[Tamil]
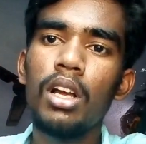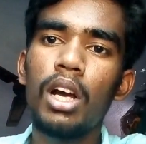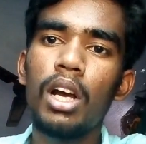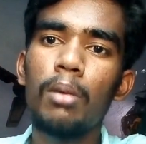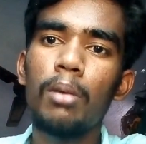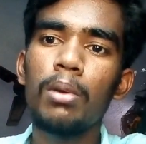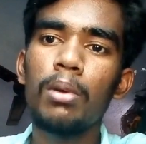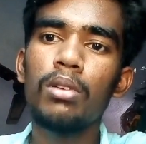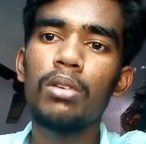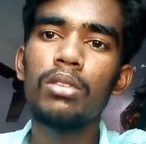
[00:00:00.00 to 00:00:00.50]

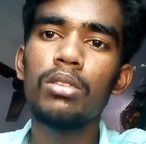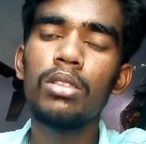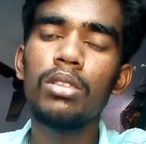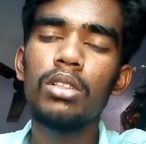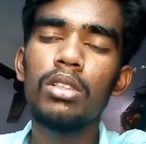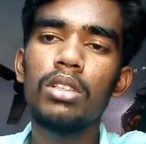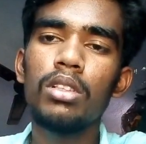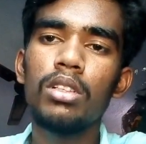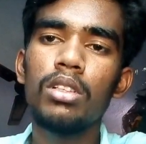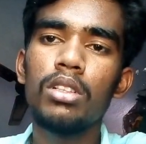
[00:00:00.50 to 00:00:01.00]
அப்புறம் வந்து
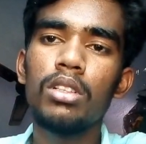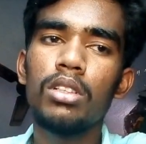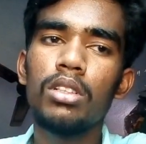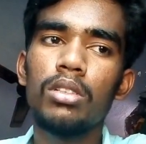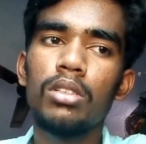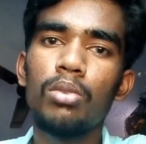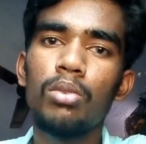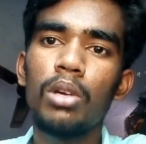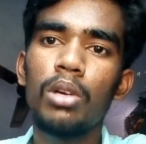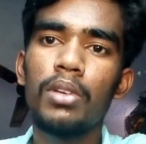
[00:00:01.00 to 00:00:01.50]

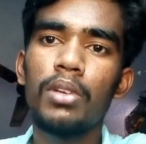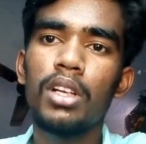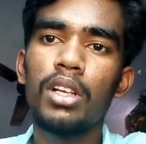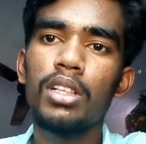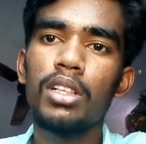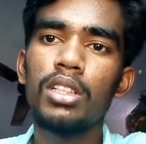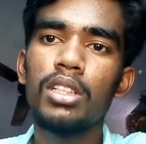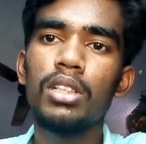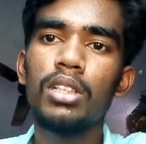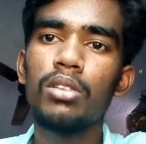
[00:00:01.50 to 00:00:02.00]
உளவியல்
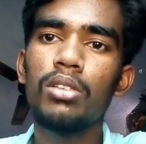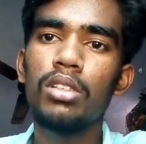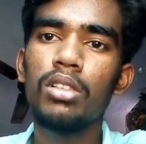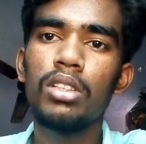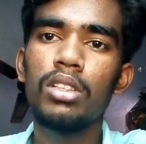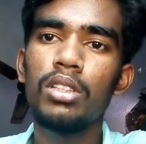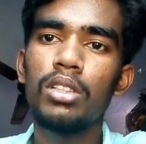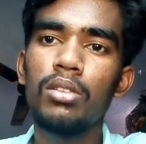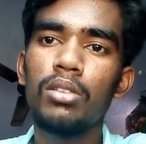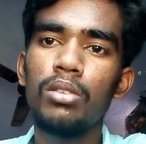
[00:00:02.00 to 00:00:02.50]
இது
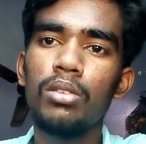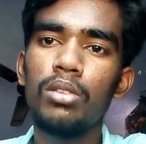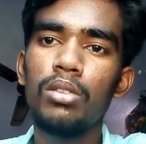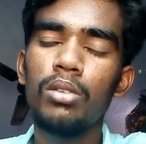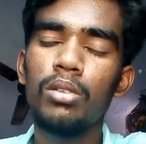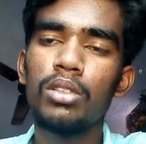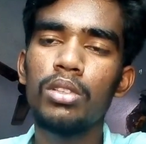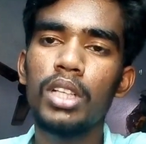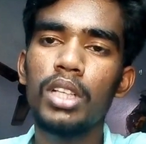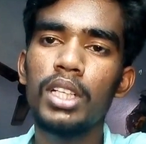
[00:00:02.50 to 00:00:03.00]
இது வந்து
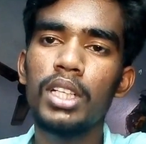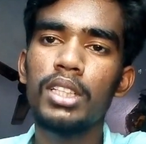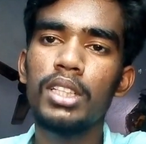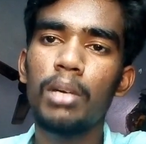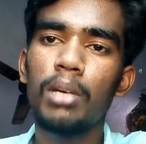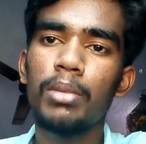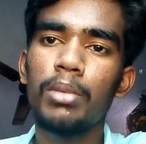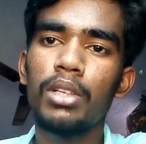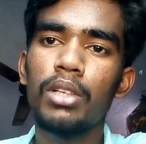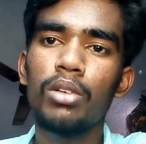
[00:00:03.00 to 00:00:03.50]
ஒரு தனி
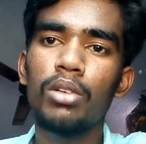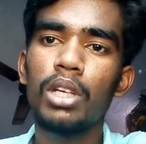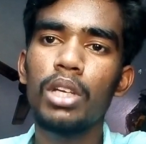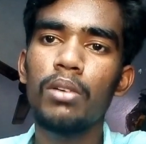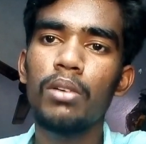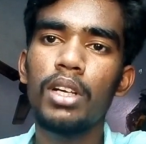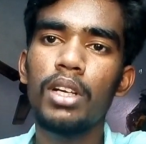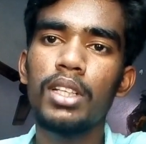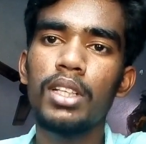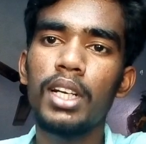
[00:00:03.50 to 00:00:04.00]
டாபிக்
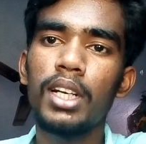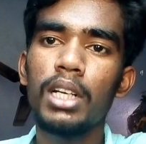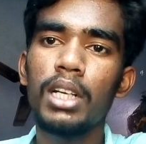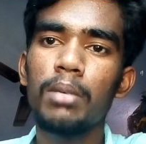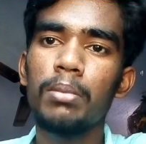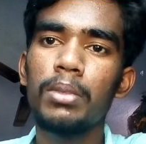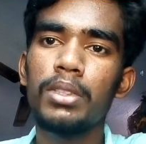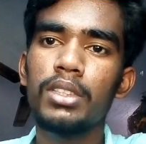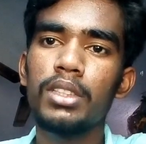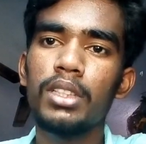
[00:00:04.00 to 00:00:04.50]
ஓகேவா இது ரெண்டாக
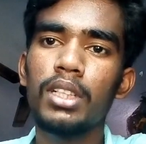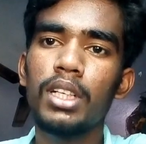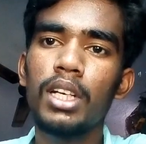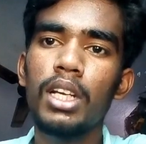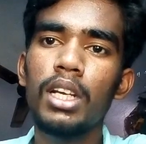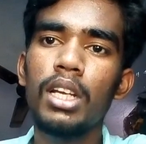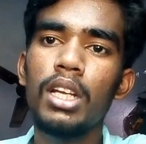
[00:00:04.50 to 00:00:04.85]
பிரிச்சுங்க